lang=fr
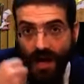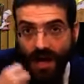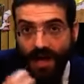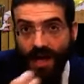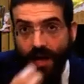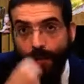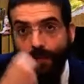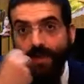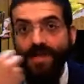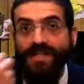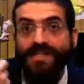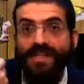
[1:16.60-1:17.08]
un
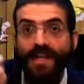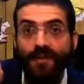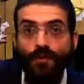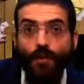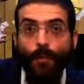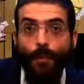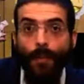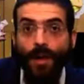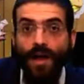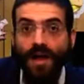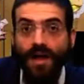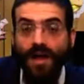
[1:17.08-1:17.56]
ça
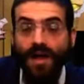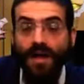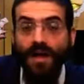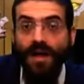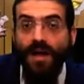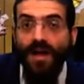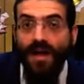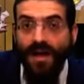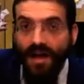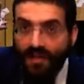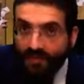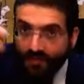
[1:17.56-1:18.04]
de pain, là hein,
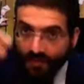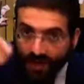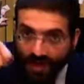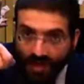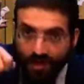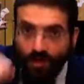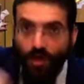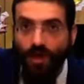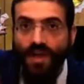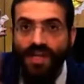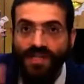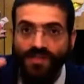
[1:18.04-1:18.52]
la faut
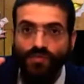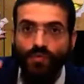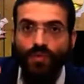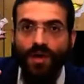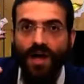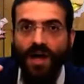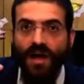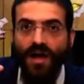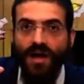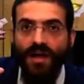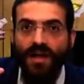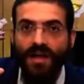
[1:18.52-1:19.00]
être dans la
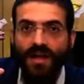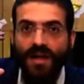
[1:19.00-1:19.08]
souka.